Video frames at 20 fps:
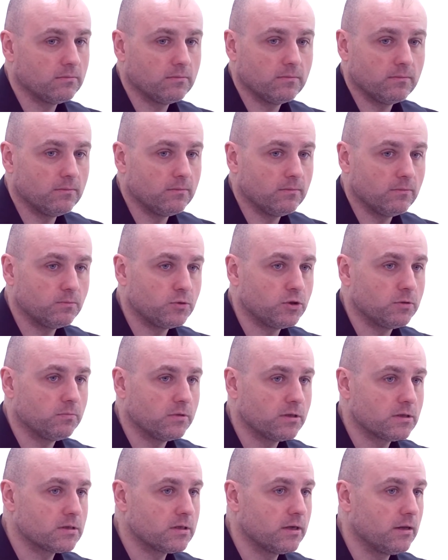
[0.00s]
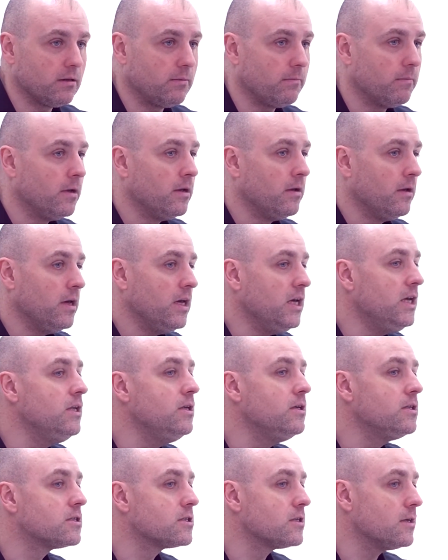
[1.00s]
в общем и целом,
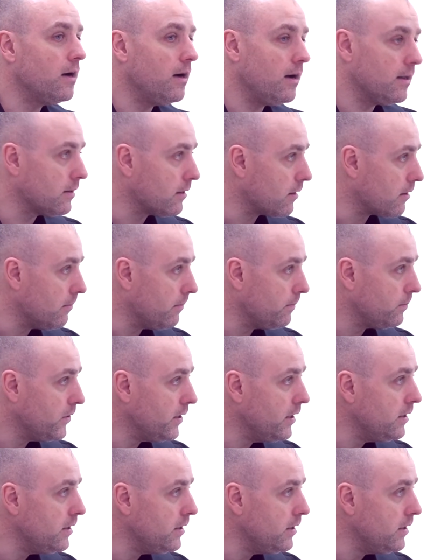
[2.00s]
инициатором,